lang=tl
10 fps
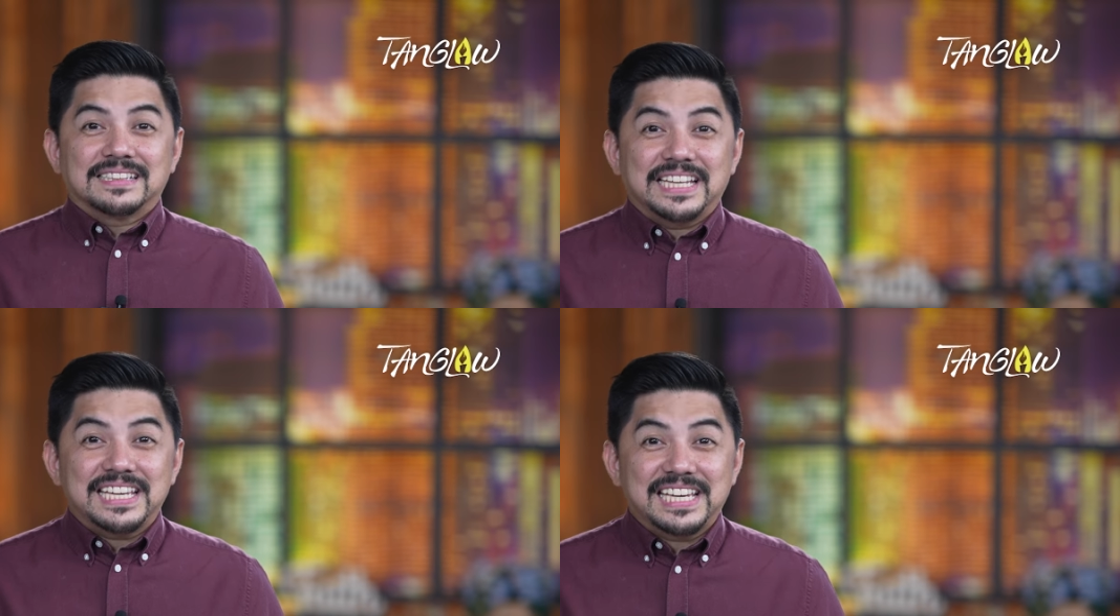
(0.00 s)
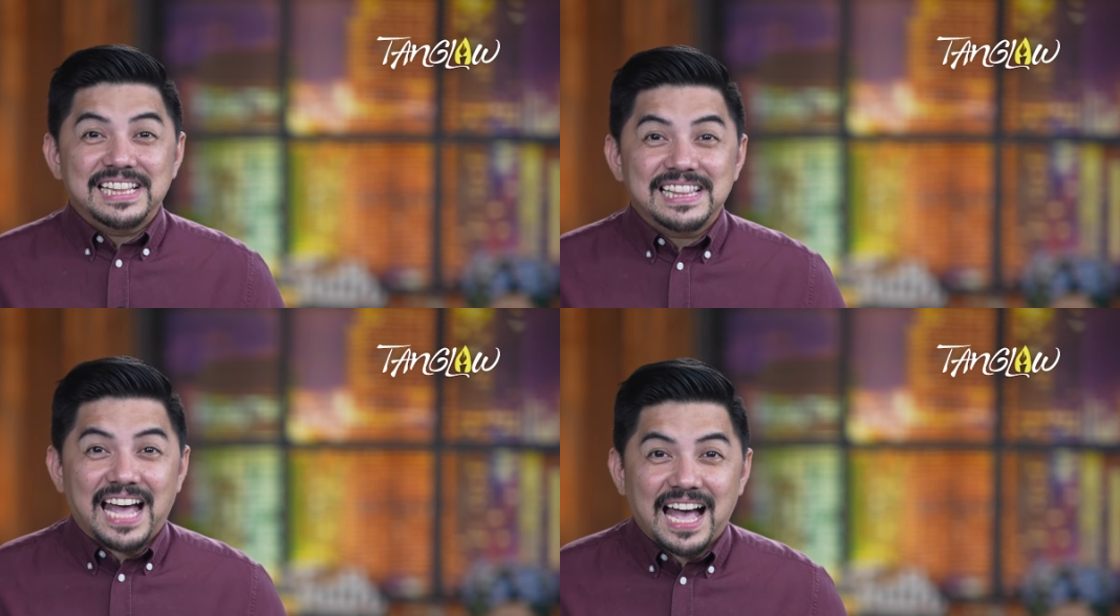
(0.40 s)

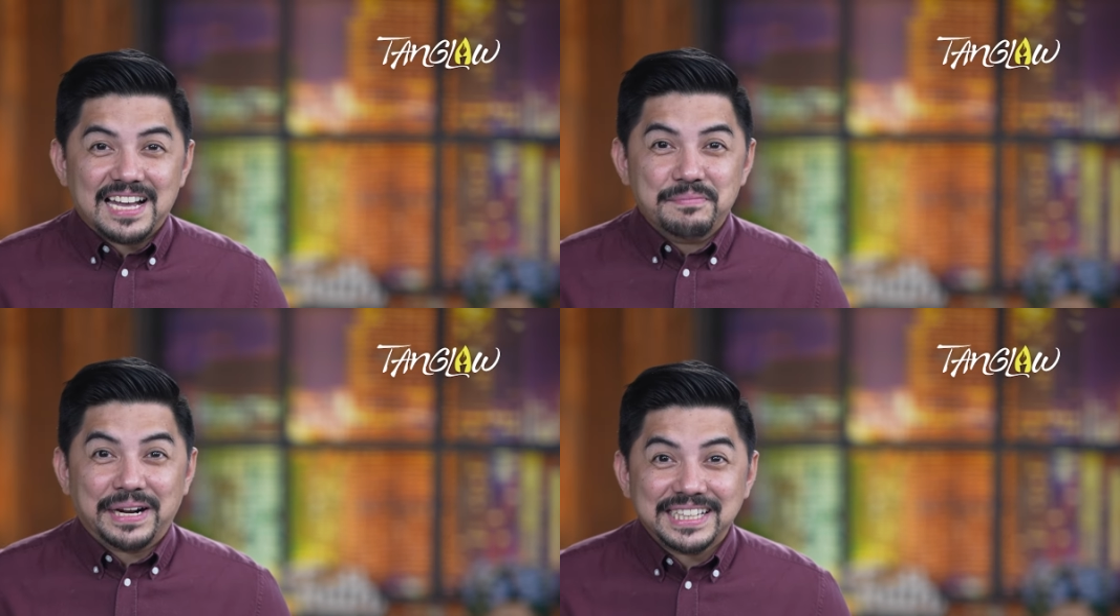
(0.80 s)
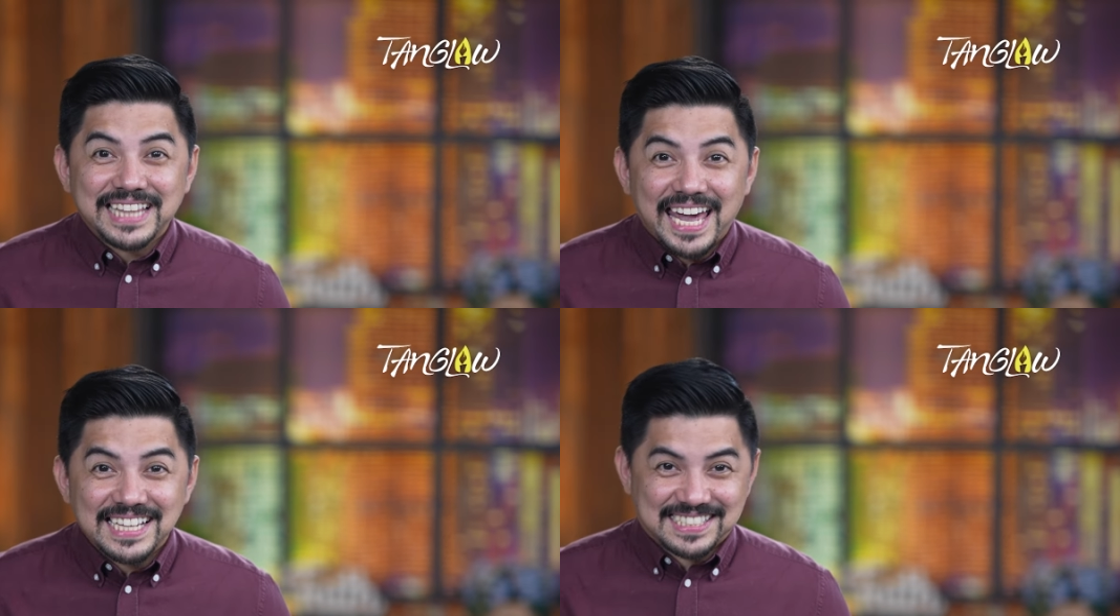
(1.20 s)
Tigil na,
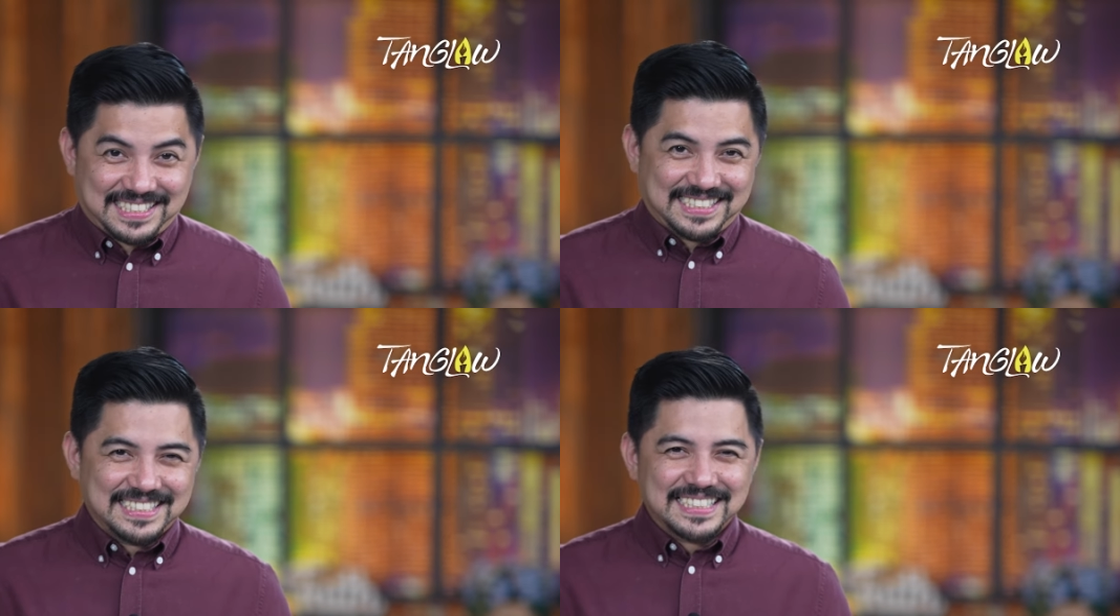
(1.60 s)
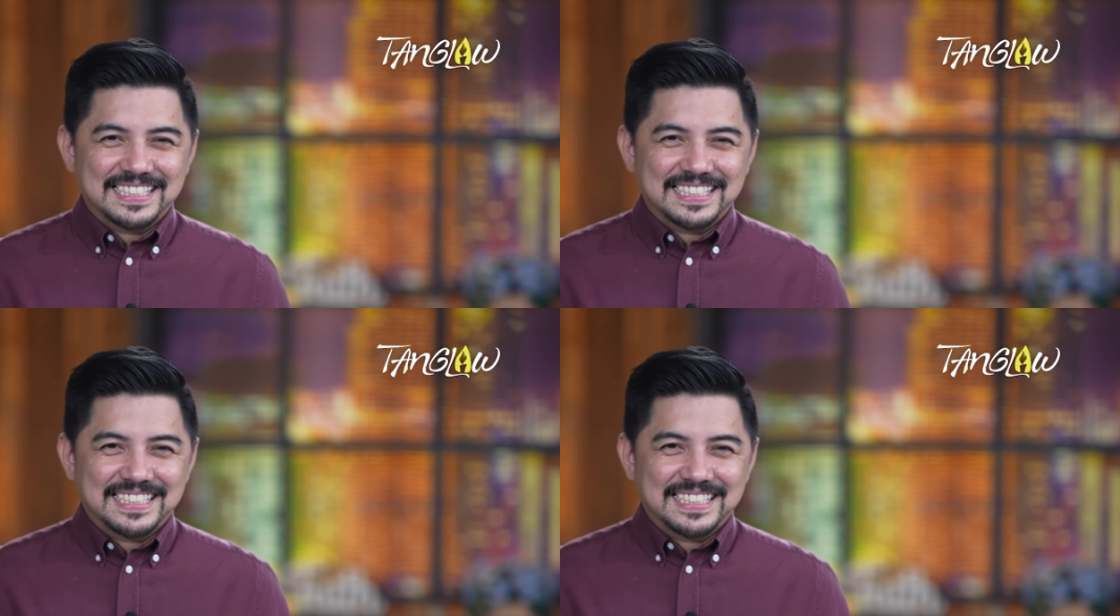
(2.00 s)
Marites!